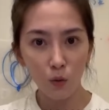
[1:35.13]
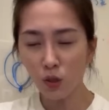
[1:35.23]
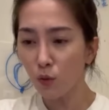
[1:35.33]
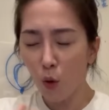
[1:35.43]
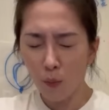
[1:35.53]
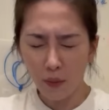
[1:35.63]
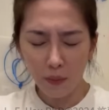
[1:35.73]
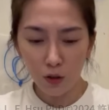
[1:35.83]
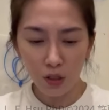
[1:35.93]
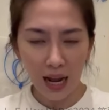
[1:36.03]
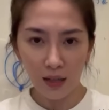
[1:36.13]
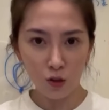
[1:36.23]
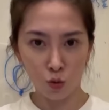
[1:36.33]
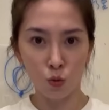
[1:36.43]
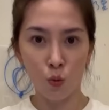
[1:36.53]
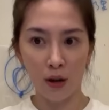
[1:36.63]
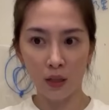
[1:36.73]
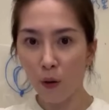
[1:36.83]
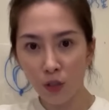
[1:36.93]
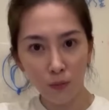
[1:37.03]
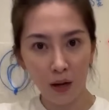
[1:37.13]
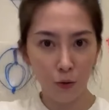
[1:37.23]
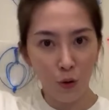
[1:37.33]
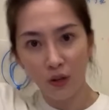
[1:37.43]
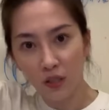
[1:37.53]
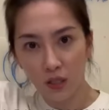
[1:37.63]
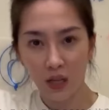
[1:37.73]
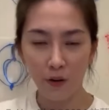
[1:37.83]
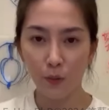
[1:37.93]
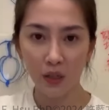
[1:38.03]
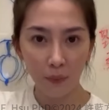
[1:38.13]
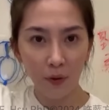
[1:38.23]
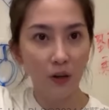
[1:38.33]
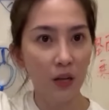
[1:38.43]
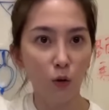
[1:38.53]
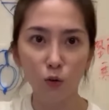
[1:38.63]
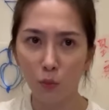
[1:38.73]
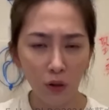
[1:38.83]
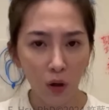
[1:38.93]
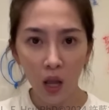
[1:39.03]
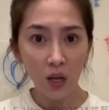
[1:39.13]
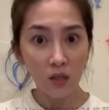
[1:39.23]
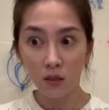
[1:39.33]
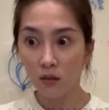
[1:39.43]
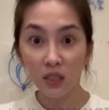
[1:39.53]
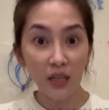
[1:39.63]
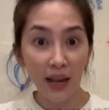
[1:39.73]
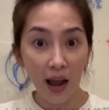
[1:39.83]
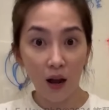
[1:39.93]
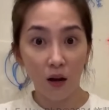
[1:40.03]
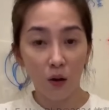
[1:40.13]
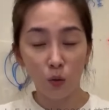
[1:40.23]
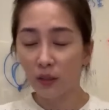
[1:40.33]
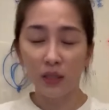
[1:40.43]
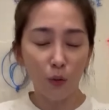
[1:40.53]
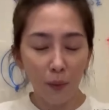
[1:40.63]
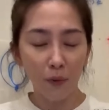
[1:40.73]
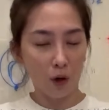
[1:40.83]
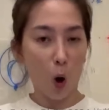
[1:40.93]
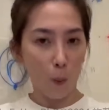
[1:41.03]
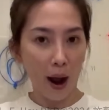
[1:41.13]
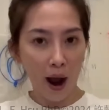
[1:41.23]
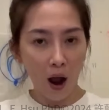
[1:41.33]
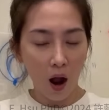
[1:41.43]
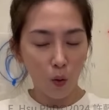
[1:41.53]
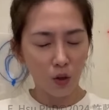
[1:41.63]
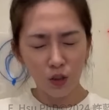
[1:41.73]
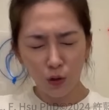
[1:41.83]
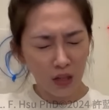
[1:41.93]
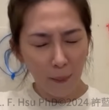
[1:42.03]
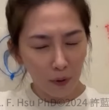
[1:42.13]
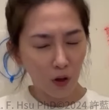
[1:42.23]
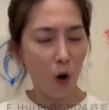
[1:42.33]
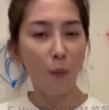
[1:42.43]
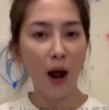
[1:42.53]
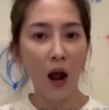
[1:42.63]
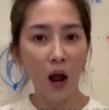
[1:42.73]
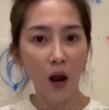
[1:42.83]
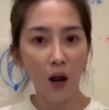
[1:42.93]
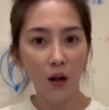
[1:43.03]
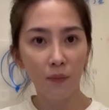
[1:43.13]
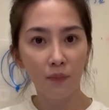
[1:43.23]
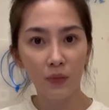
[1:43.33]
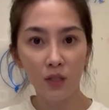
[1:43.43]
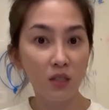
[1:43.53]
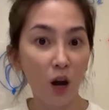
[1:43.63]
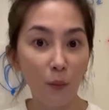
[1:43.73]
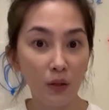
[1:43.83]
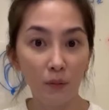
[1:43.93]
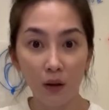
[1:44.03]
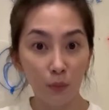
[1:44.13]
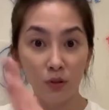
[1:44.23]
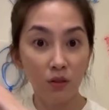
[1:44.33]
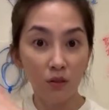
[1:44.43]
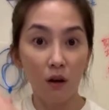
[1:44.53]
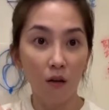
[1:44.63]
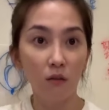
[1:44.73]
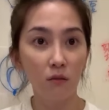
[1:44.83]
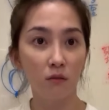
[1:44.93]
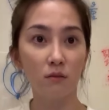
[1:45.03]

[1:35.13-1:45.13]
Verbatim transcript: 为什么我明明就是他的主管，他为什么要越级？他为什么要跟别人讨论我不够？这怎样？我的地位不够吗？我的重量不够吗？这是高敏人吗？不是哦，